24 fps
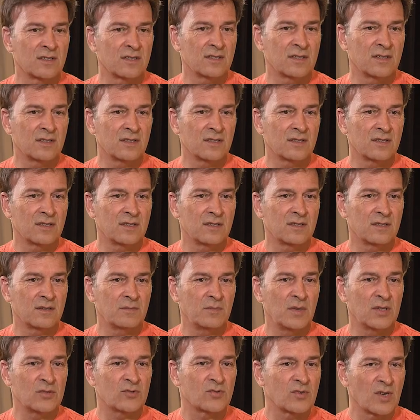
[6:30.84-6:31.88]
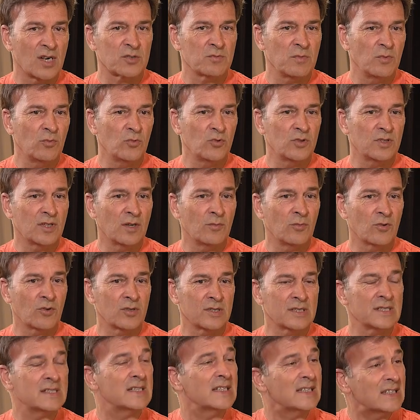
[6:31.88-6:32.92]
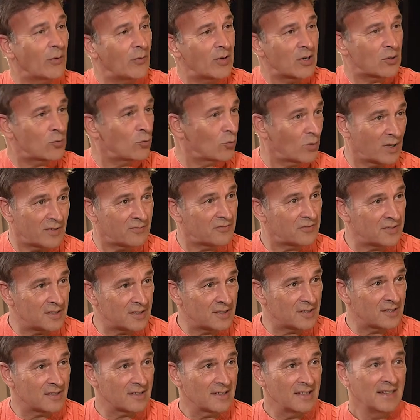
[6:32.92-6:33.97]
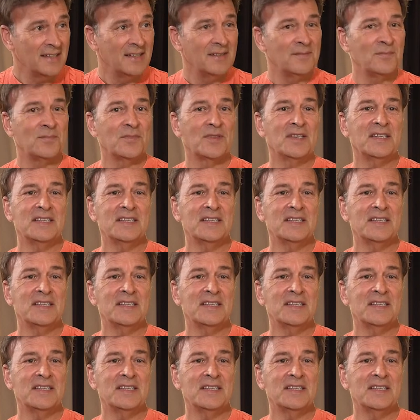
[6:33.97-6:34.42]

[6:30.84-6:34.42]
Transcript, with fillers: que, que me entusiasma muito, que é uma coisa, isso então é que nunca fiz. Uhum.